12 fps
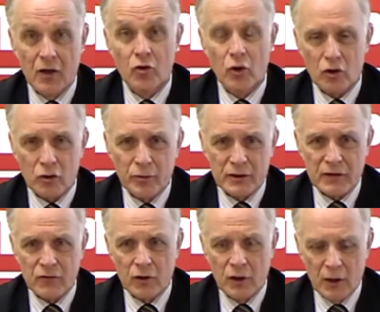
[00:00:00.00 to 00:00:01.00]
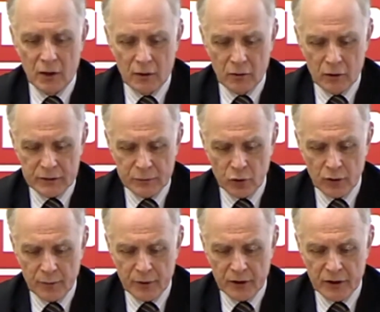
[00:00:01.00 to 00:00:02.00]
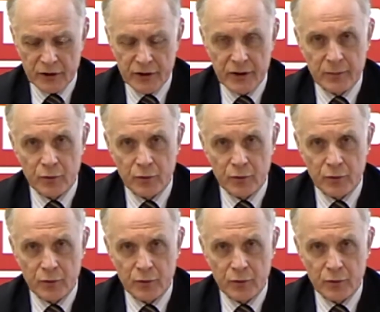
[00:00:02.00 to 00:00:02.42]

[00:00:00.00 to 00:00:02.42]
Но, кроме того, у нас много предложений